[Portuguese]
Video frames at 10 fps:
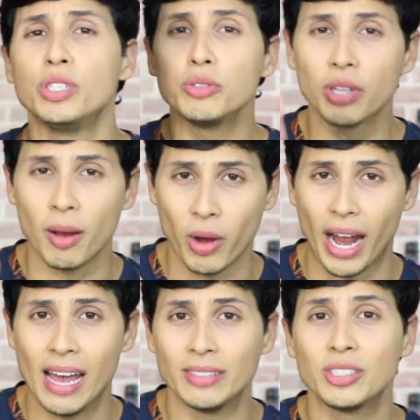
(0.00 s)
dia dos
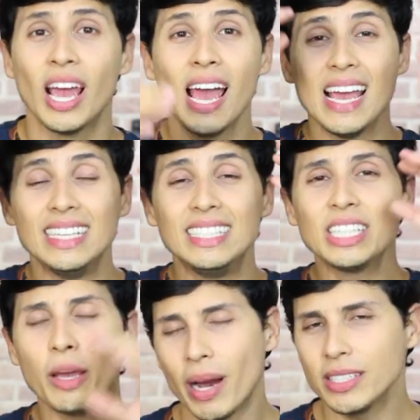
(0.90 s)
namorados,
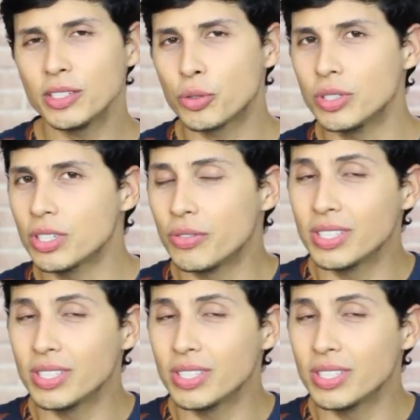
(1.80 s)
existem mais as coisas que